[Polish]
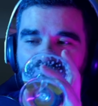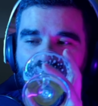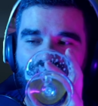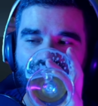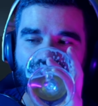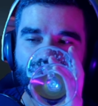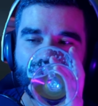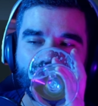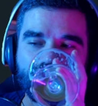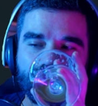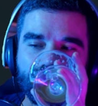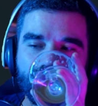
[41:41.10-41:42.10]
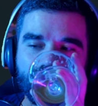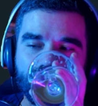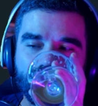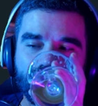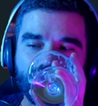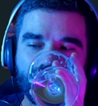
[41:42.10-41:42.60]
No bo słuchaj,
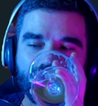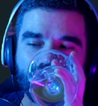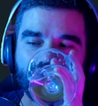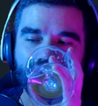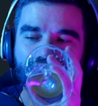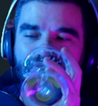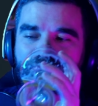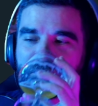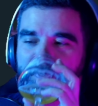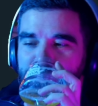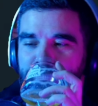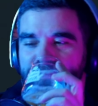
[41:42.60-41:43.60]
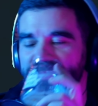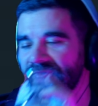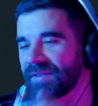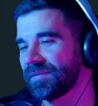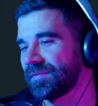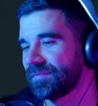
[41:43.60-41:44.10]
Polacy, Polaków stać,
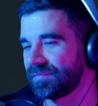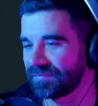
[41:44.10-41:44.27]
tak?